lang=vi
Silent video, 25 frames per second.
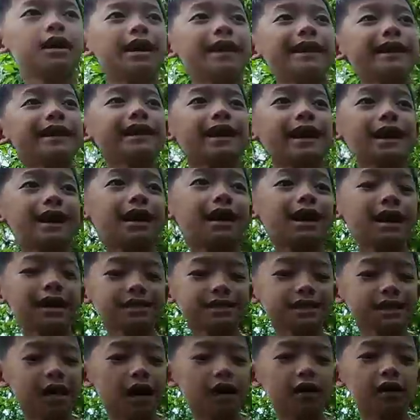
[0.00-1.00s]
Anh Thằng ơi
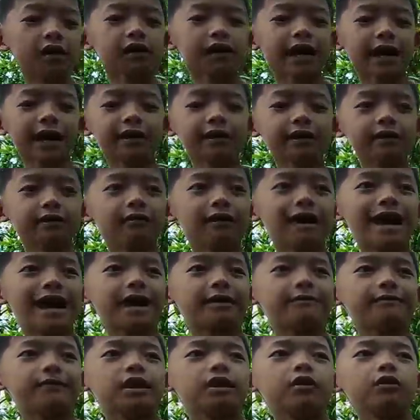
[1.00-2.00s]
xỏ con cây qua
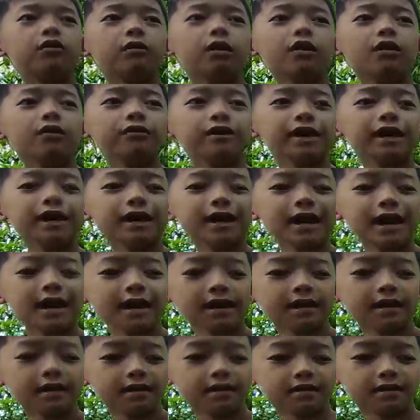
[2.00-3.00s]
mà lu bu dữ
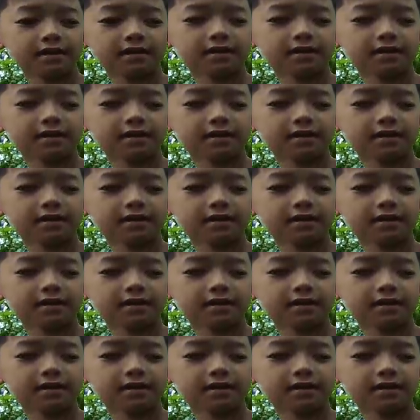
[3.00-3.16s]
vậy.